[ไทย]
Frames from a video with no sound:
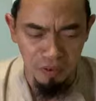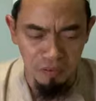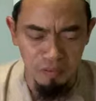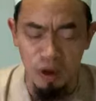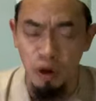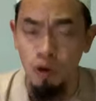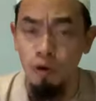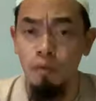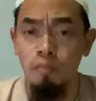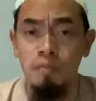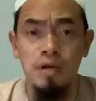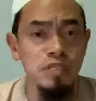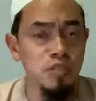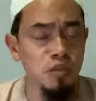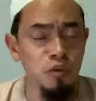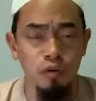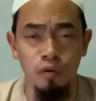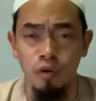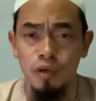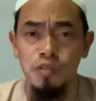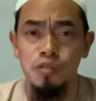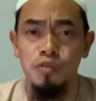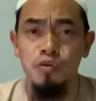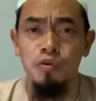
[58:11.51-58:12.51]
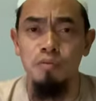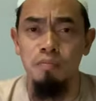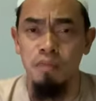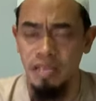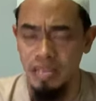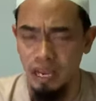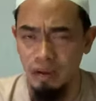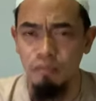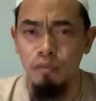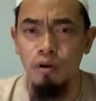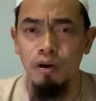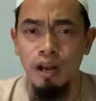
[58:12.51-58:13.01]
พระองค์ไม่ส่งรอซูลมา
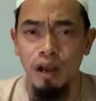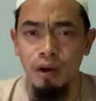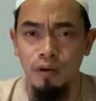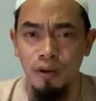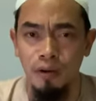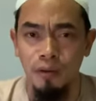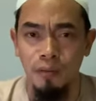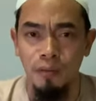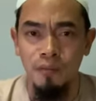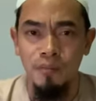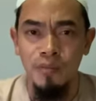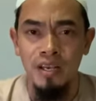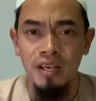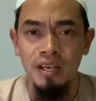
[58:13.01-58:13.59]
อย่างพวกเราหรอก